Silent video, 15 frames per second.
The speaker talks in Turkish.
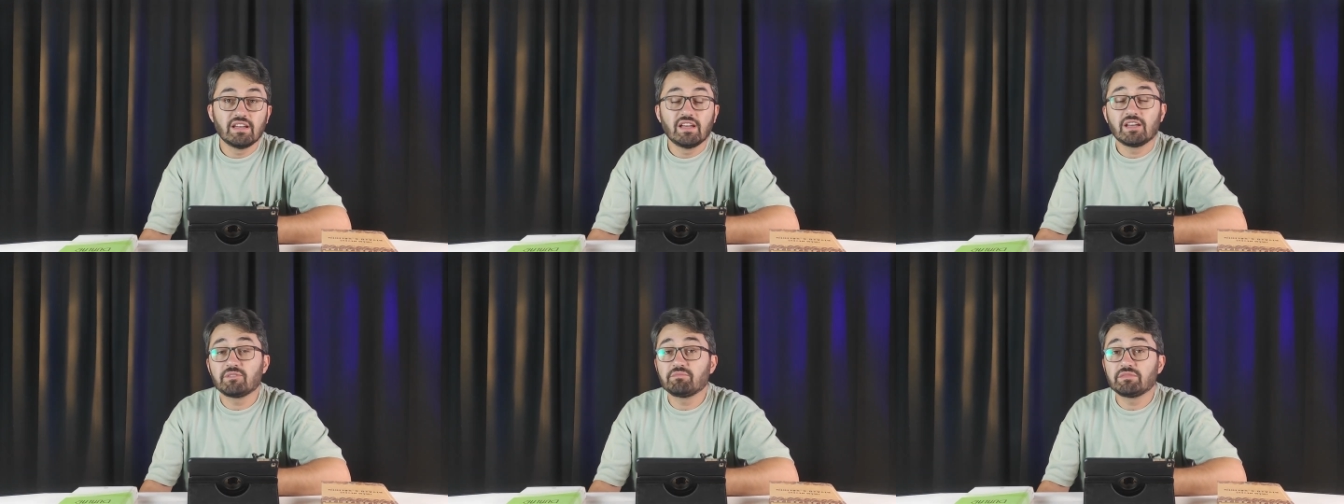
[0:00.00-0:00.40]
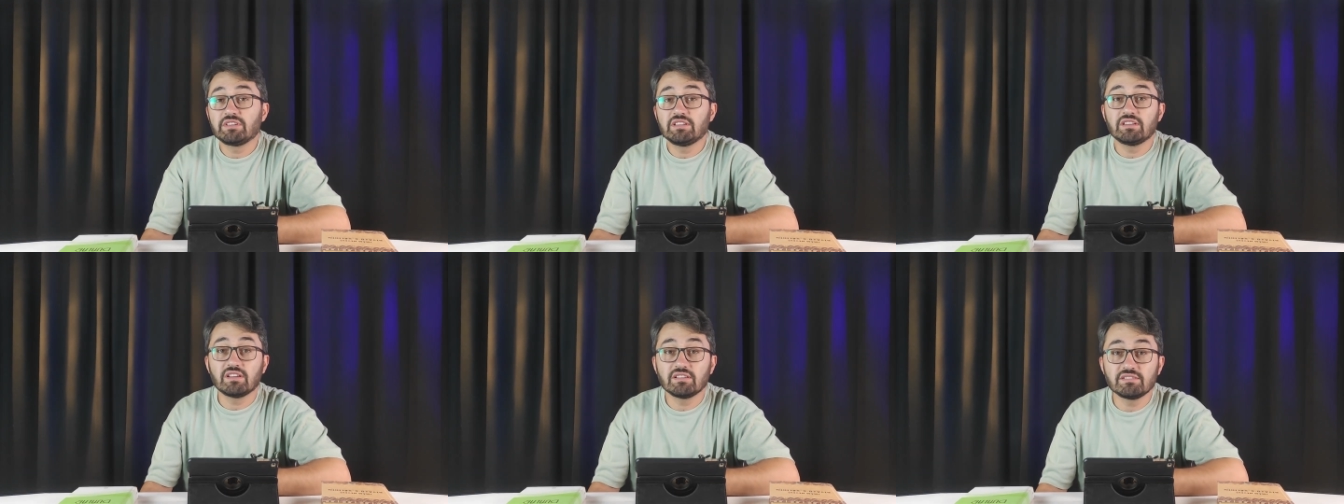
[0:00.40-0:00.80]
hem
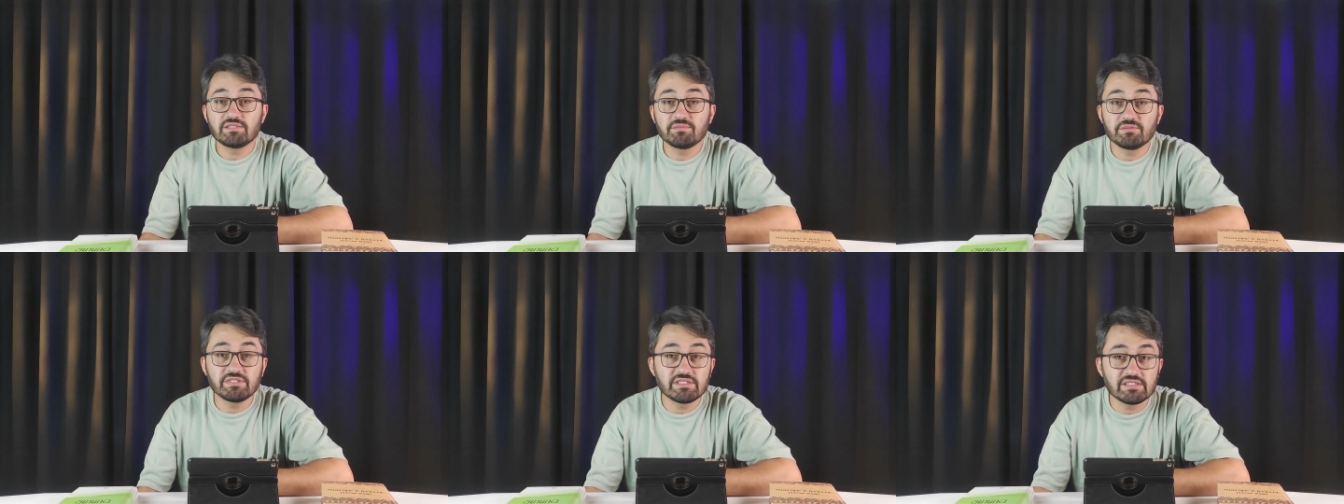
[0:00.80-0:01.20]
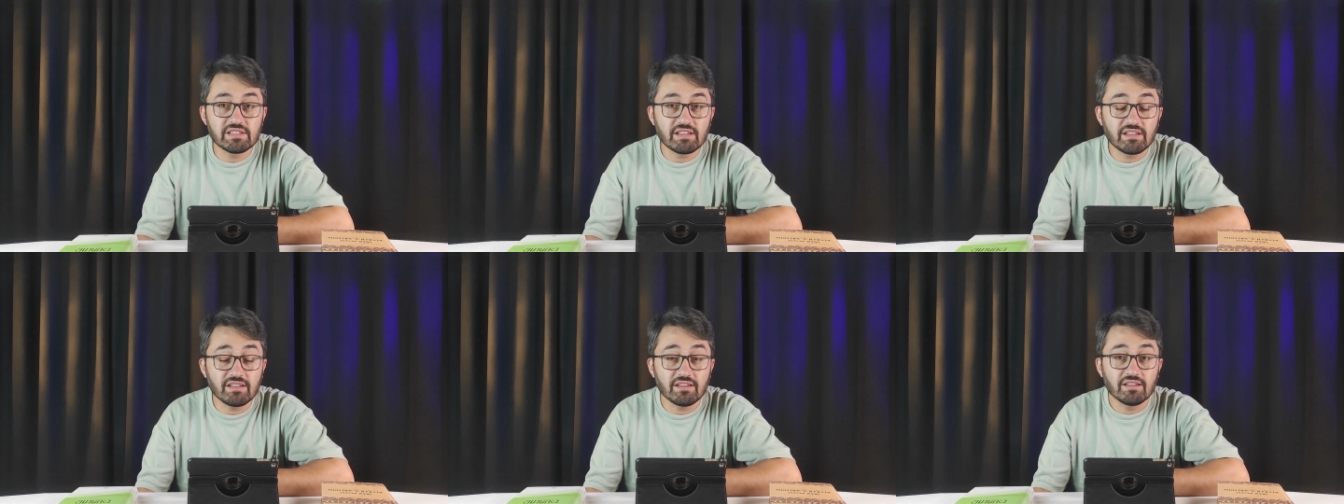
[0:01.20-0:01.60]

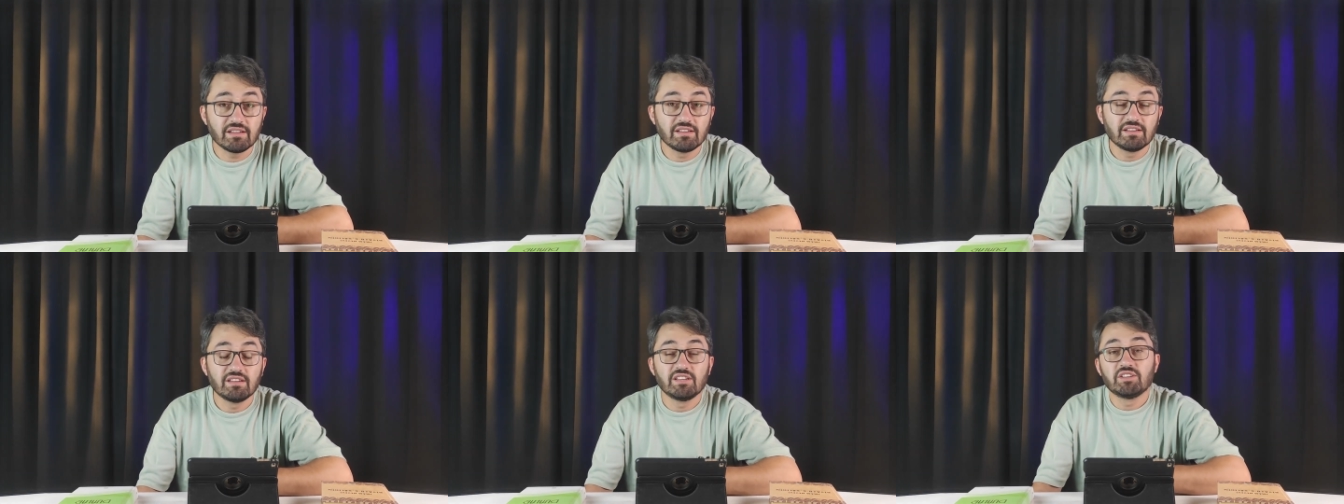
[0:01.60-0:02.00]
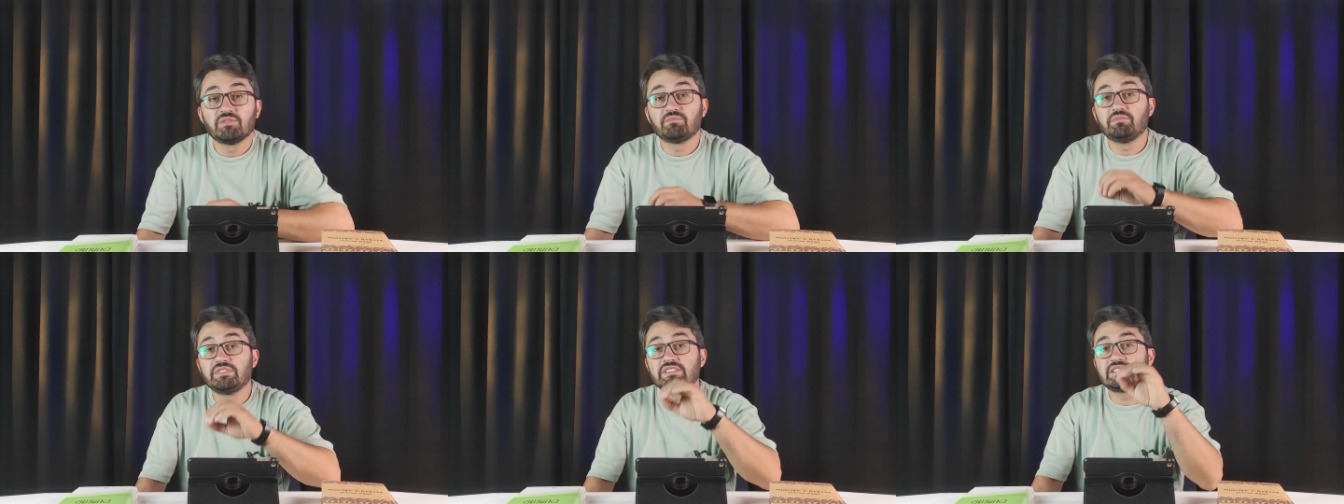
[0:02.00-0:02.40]
inancımızda
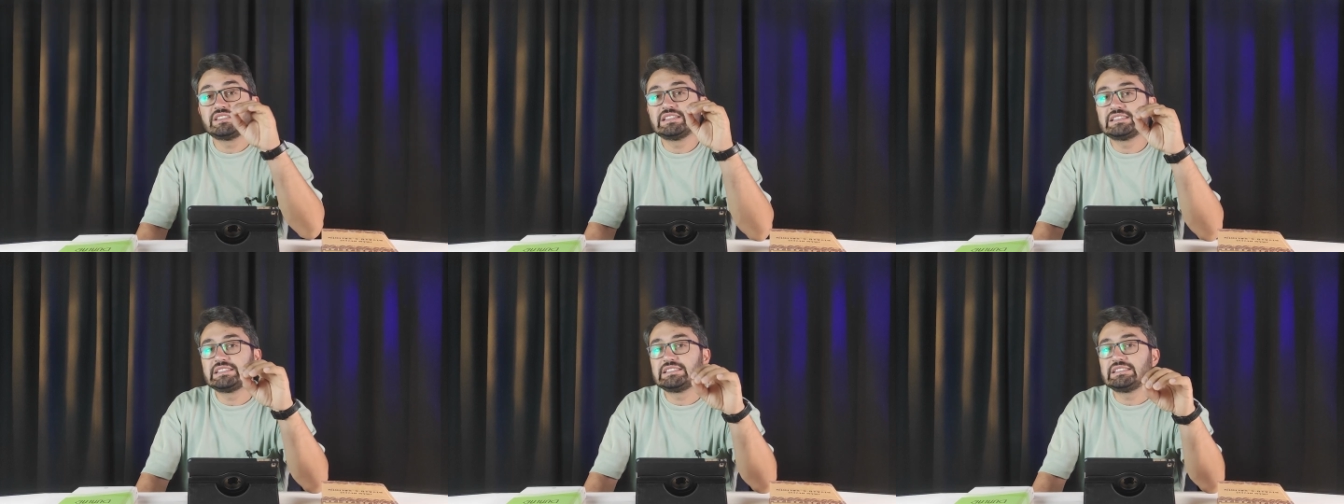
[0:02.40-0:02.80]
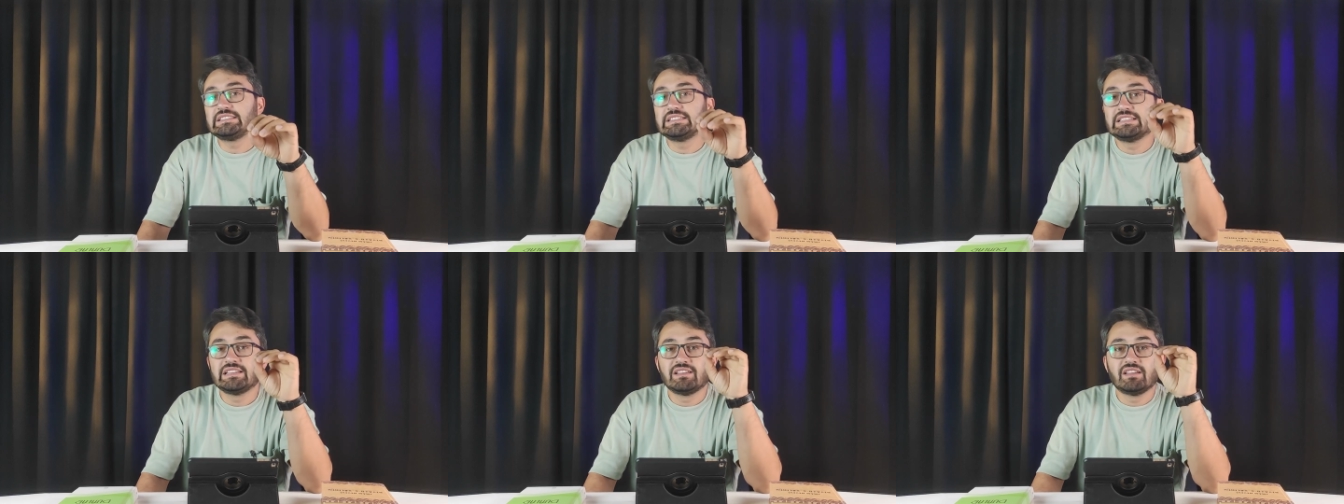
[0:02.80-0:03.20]
bizlerin